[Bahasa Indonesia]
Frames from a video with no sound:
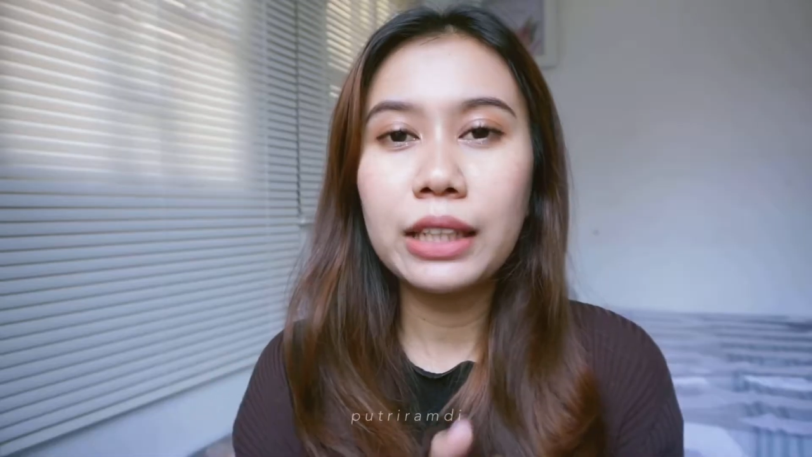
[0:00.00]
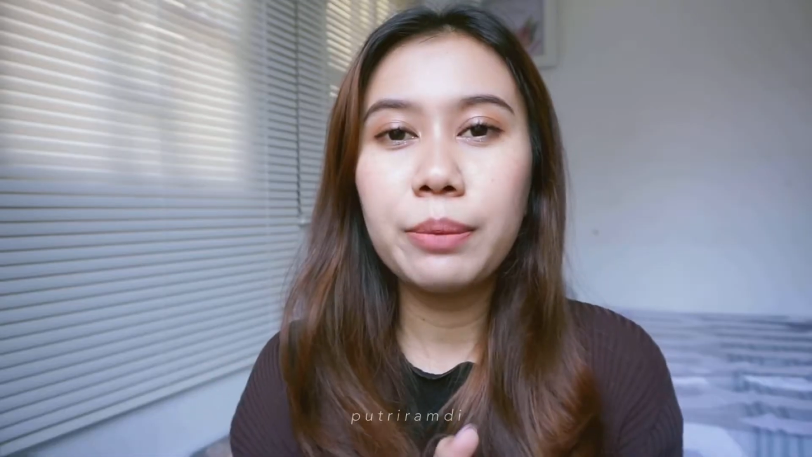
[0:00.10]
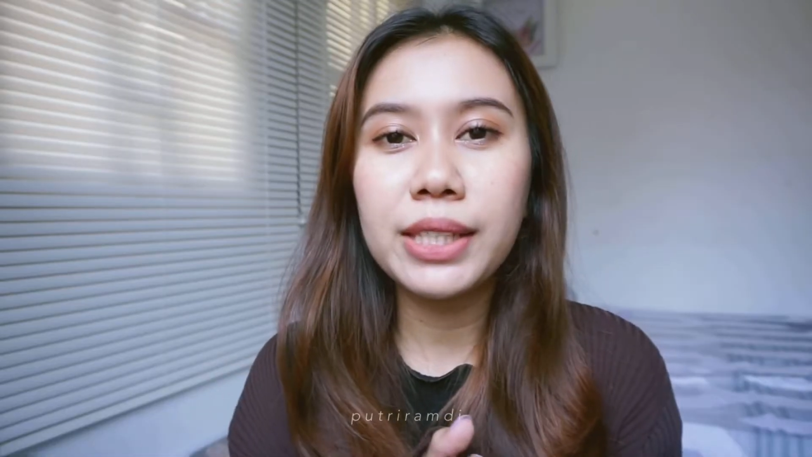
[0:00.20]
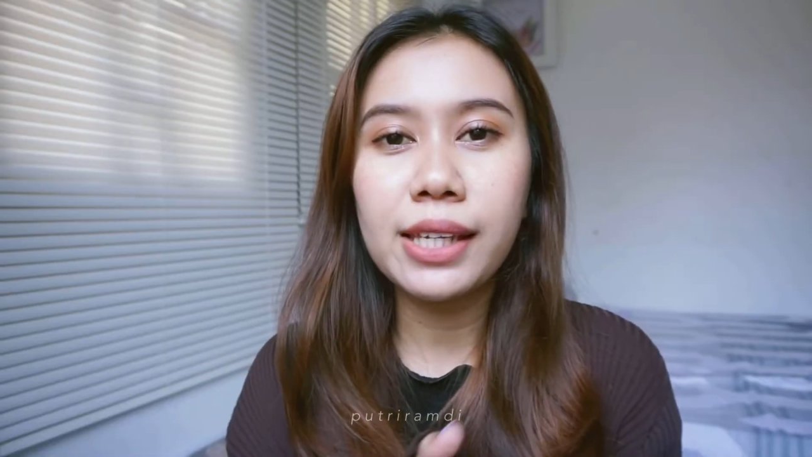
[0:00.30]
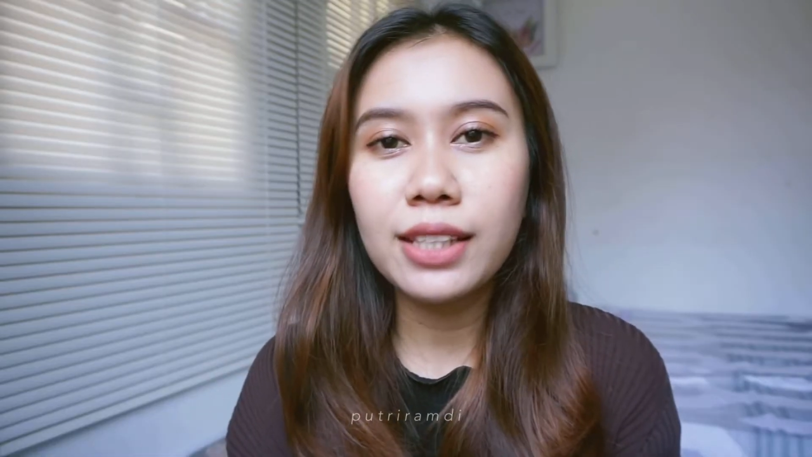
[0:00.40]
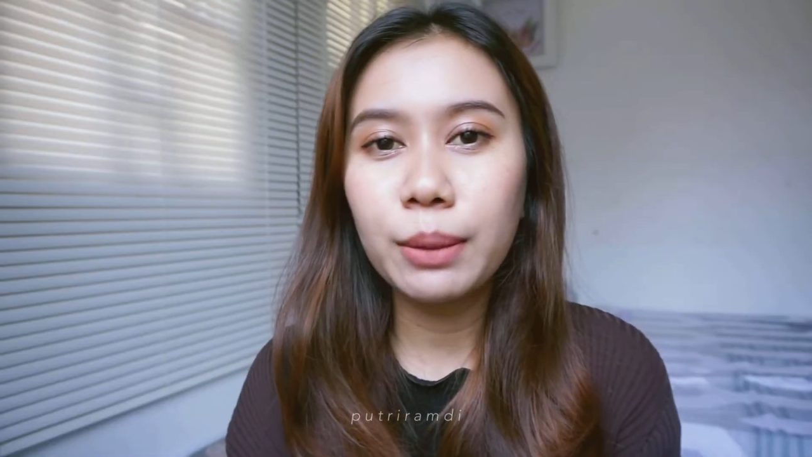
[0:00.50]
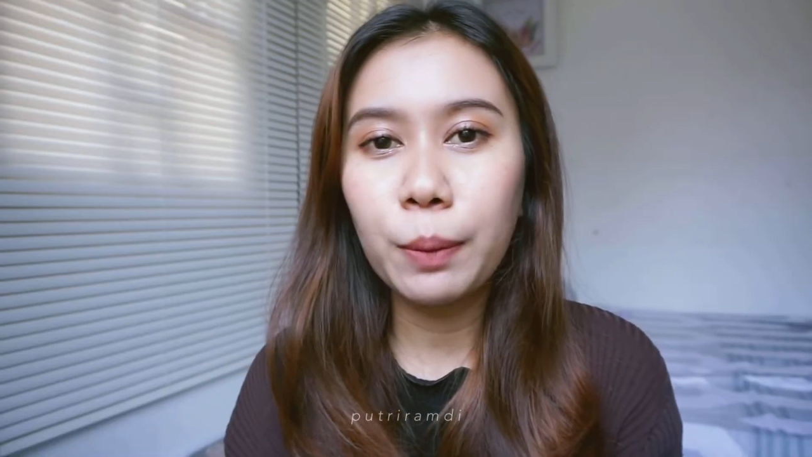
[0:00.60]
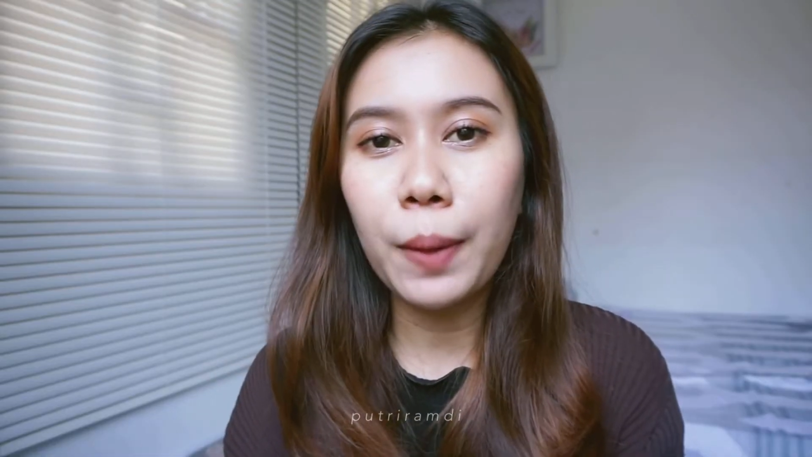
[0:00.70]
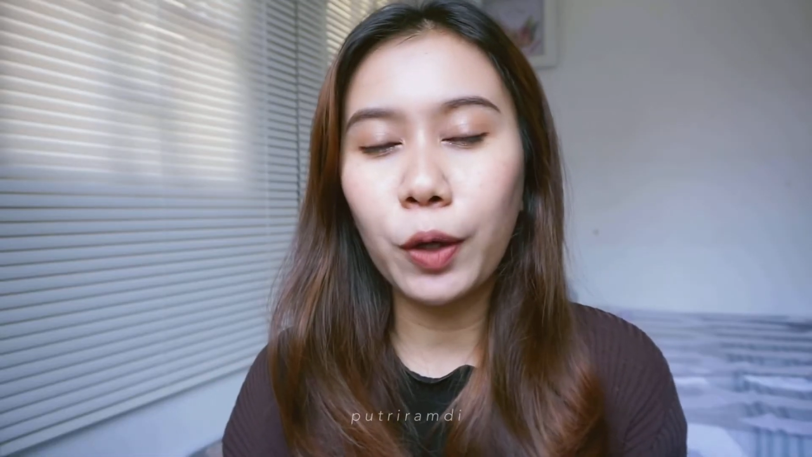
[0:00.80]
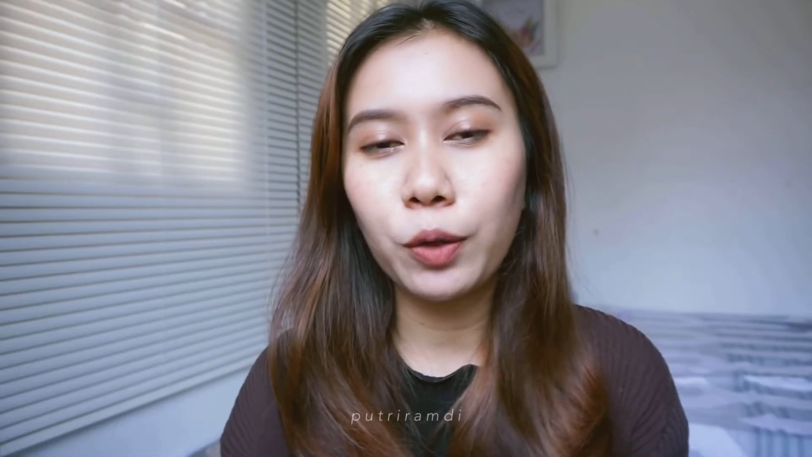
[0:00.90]
biasanya
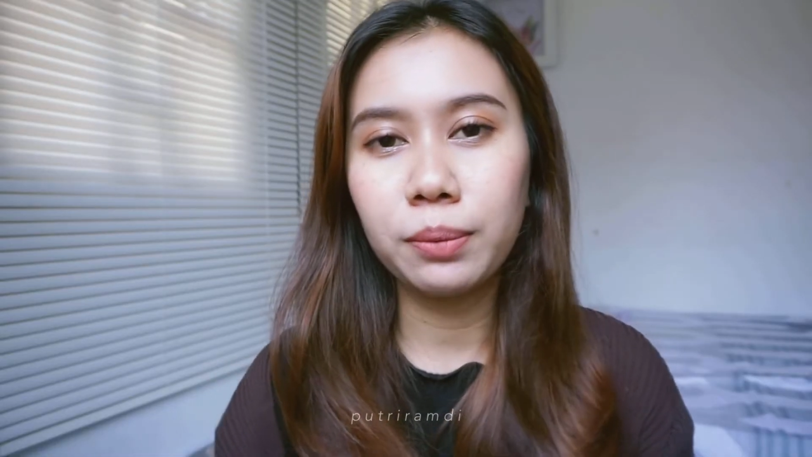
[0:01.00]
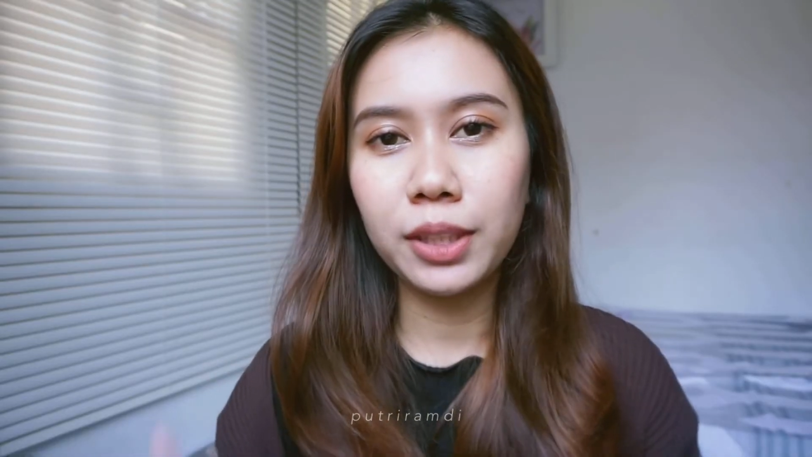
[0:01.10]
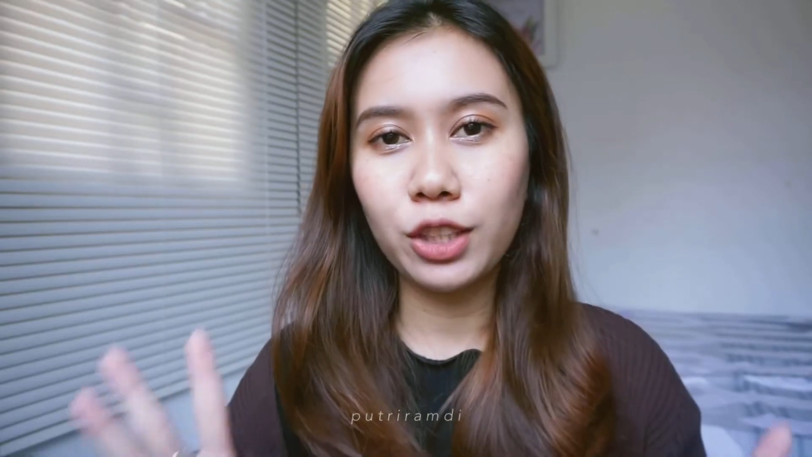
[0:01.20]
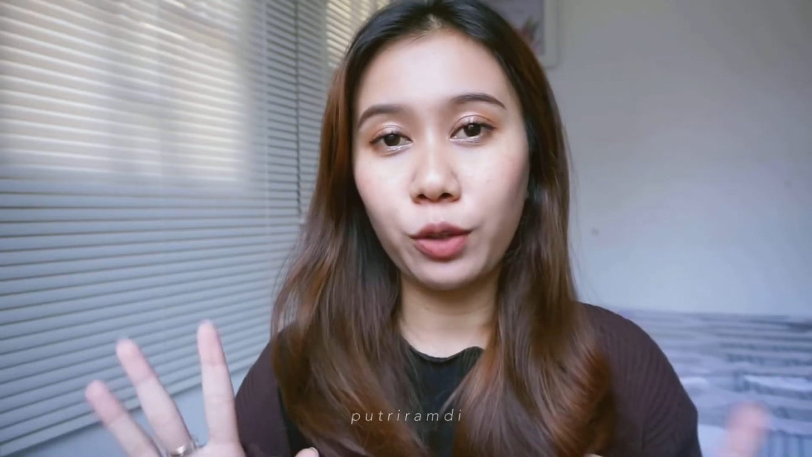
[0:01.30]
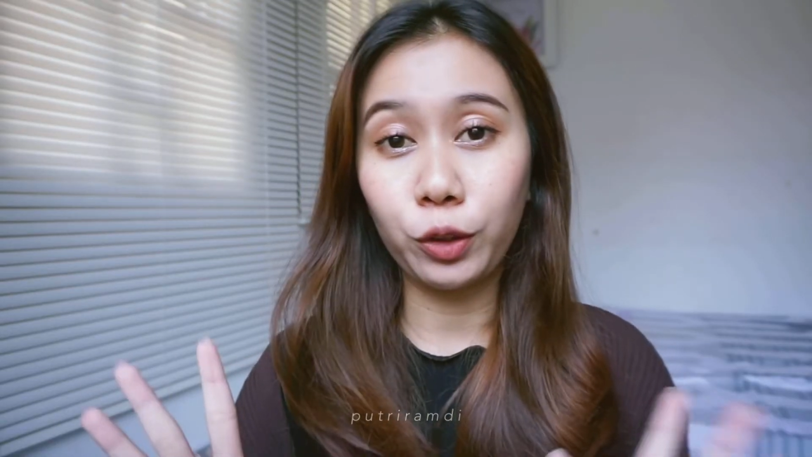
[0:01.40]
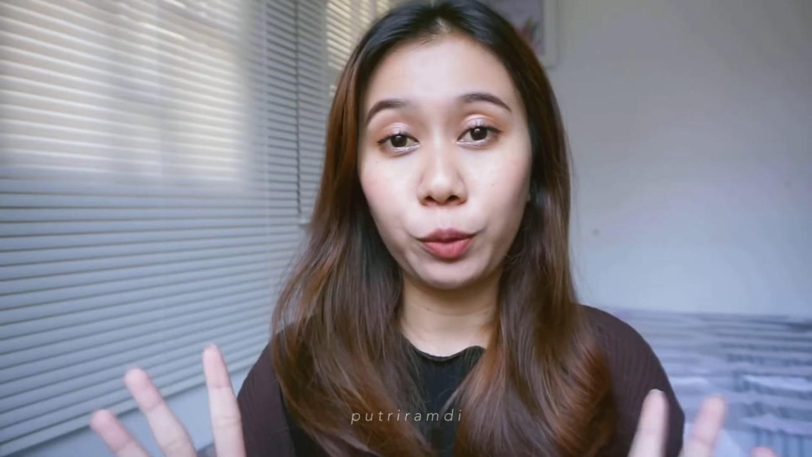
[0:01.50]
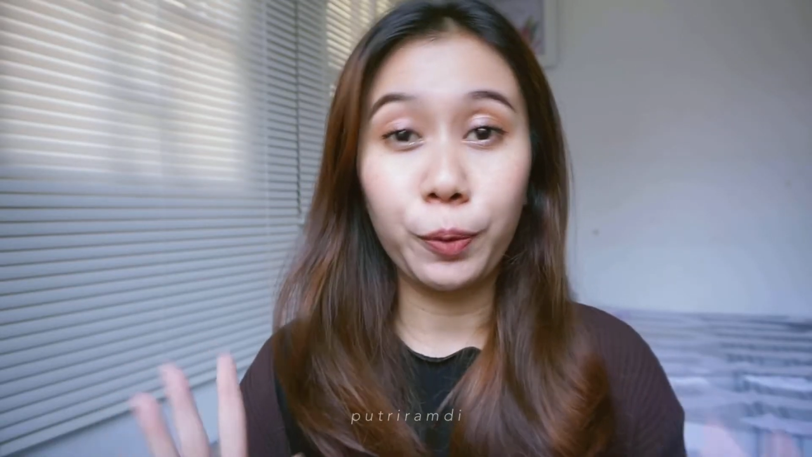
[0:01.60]
sebelum aku beli suatu